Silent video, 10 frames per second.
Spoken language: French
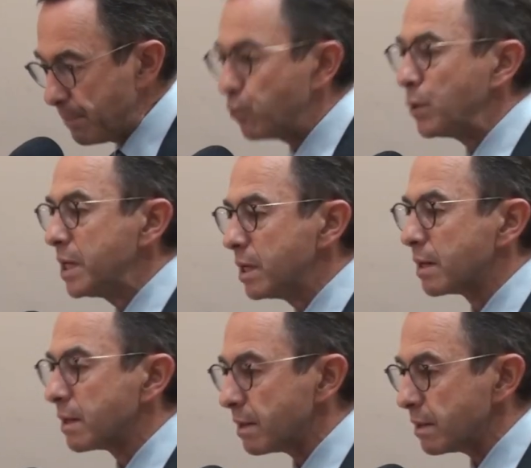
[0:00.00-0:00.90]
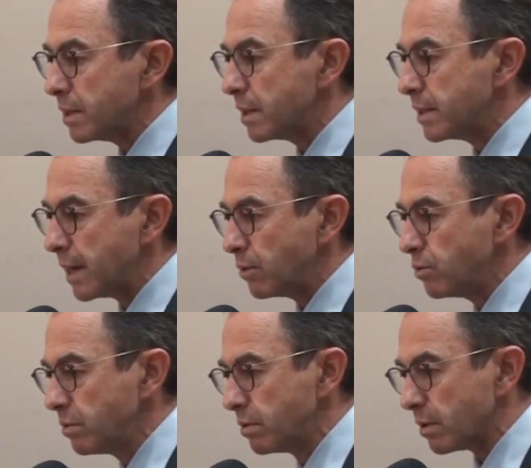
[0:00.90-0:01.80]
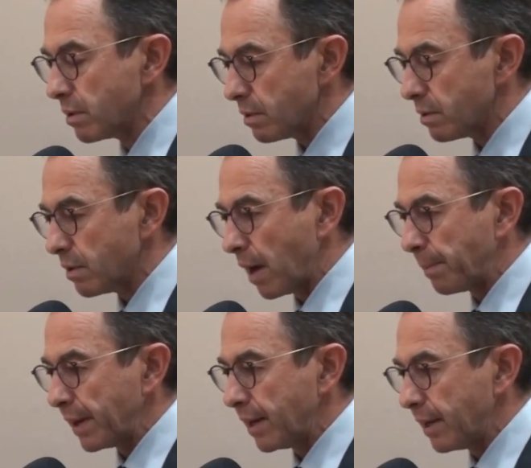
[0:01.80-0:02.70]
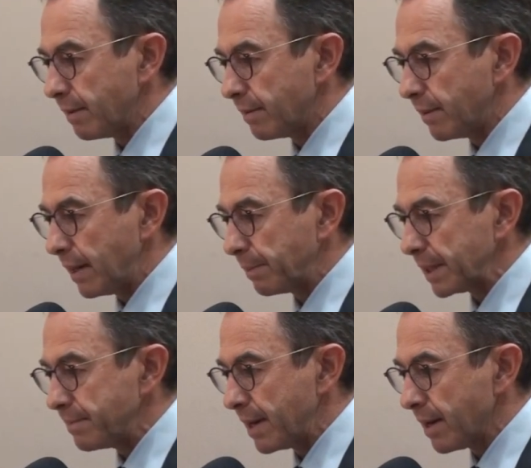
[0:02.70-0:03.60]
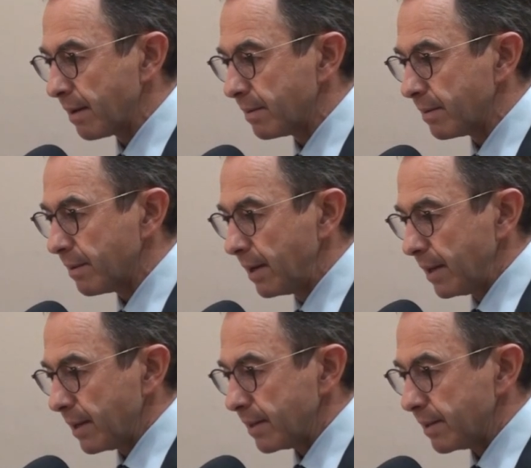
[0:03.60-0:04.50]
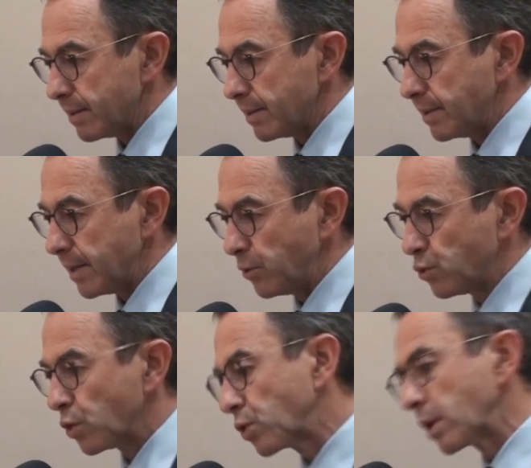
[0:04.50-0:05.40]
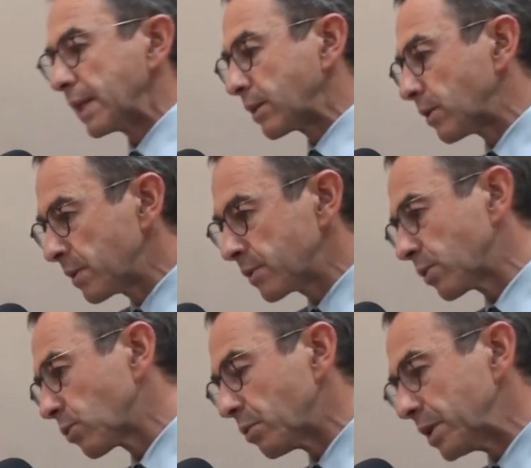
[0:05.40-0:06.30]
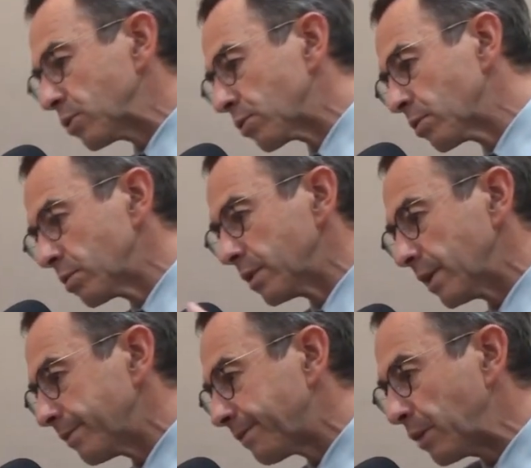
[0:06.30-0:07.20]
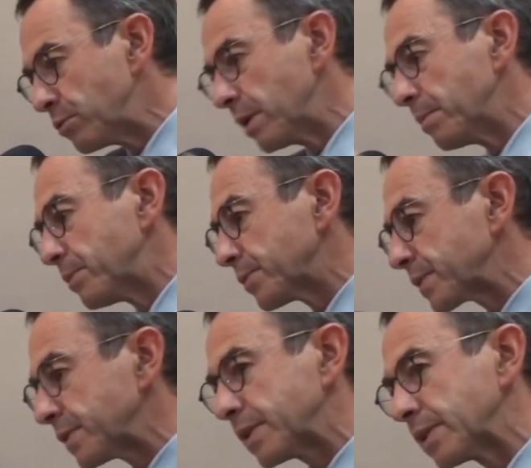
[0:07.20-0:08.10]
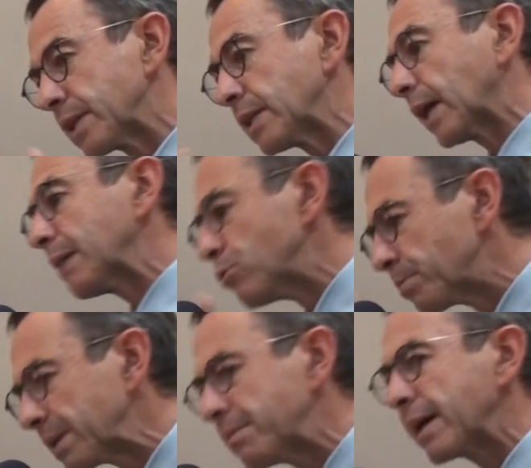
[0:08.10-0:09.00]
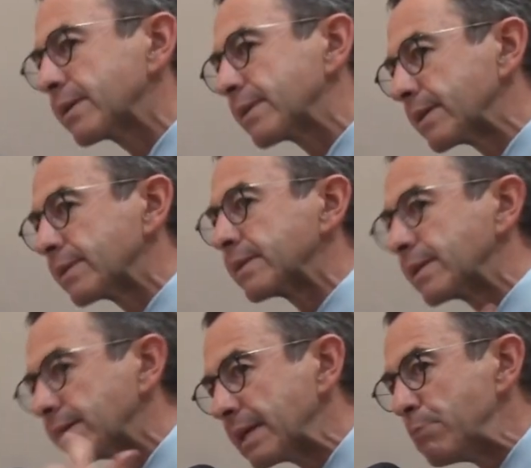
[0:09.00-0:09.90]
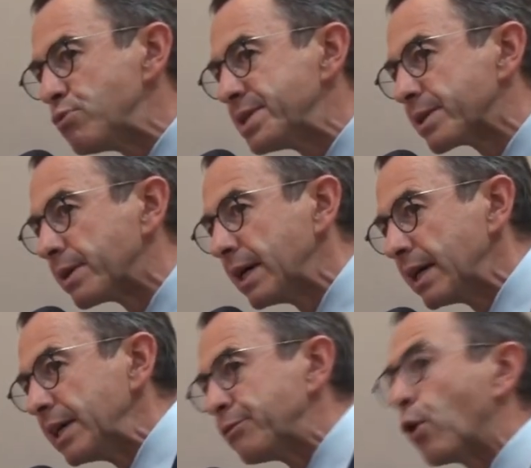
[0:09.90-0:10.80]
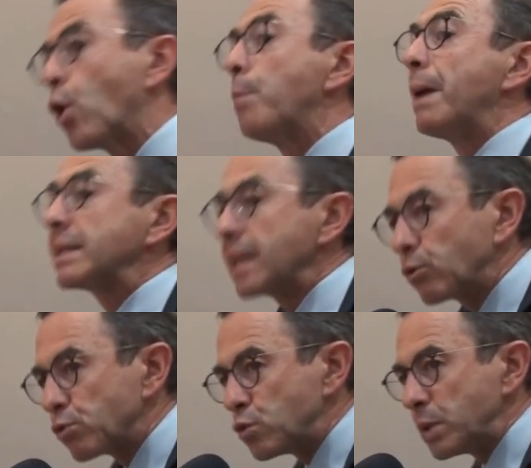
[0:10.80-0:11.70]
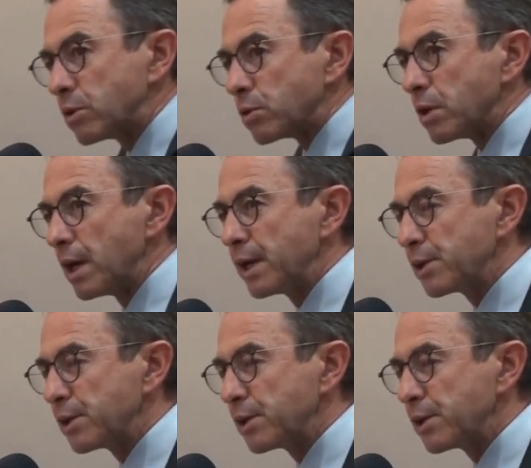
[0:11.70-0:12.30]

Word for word: Et puis, il y a eu euh, après euh, la primaire, euh, il y a eu ce temps de latence entre les deux. Il a fallu un peu. C'est terrible. Une primaire, c'est assez épuisant. il faut repartir tout de suite